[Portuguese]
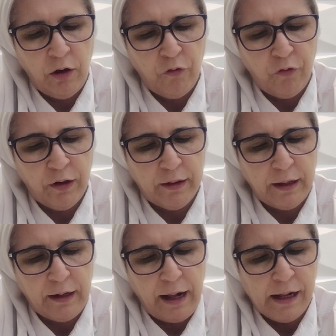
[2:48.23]

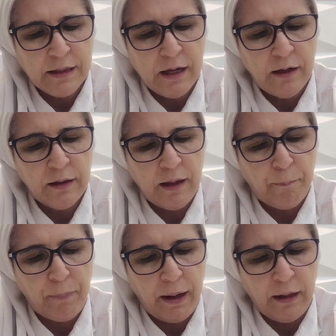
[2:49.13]
inveterada
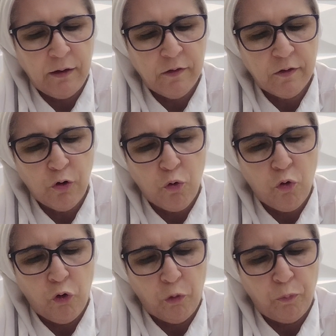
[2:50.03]
na pele de seu
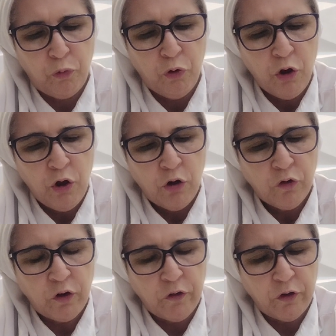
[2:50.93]
corpo.
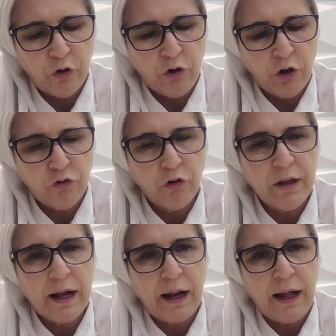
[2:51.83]
O sacerdote
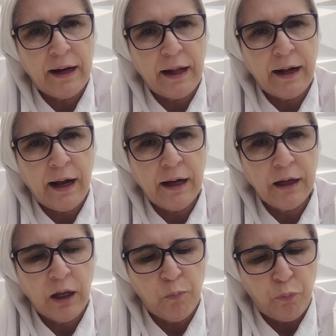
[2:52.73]
o
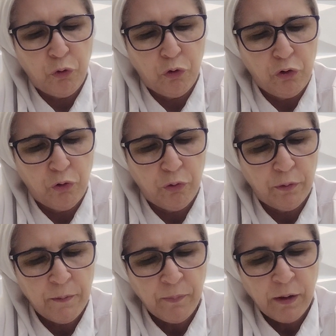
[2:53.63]
declarará
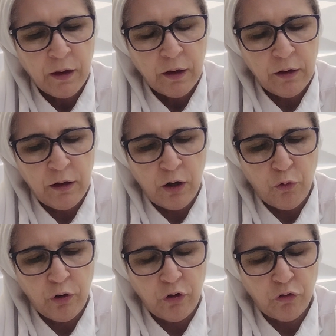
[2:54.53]
impuro,
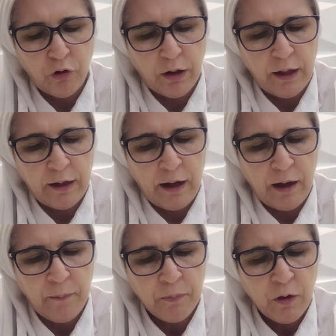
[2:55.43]
não o
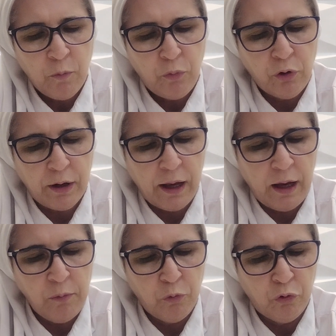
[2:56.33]
isolará, porque
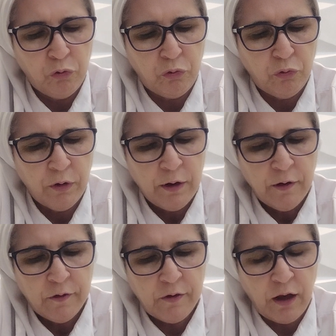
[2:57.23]
é imundo
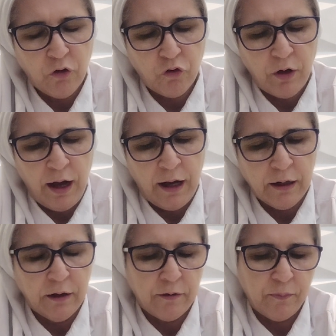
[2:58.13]
se a
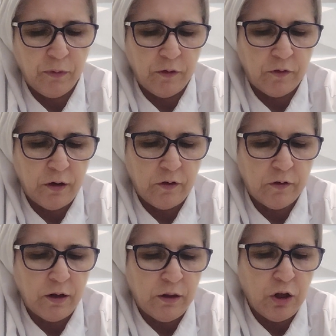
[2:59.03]
chaga se
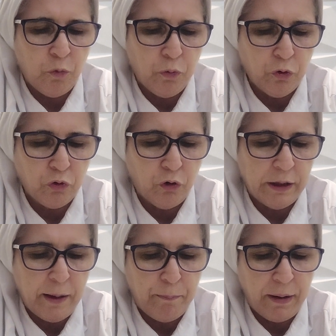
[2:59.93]
estendeu por
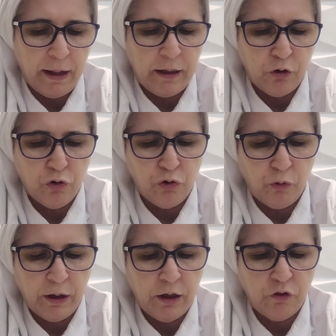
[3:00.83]
toda a pele do
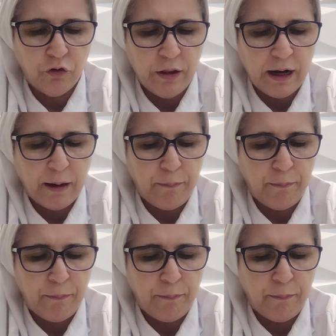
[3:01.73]
doente, da